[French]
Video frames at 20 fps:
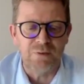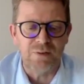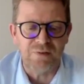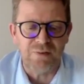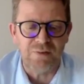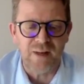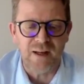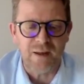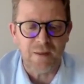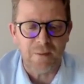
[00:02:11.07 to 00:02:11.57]

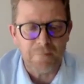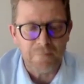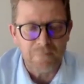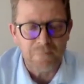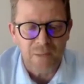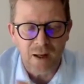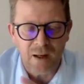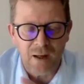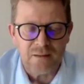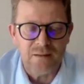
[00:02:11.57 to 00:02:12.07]
faire
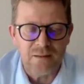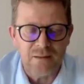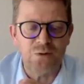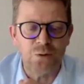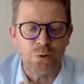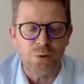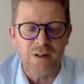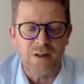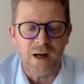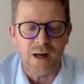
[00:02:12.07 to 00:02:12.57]
à
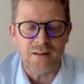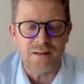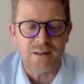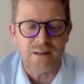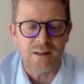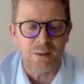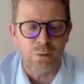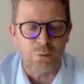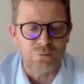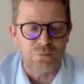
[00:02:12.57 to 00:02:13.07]
désolidariser
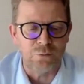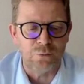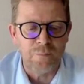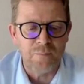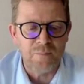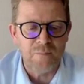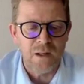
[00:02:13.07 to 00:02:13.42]
les revenus.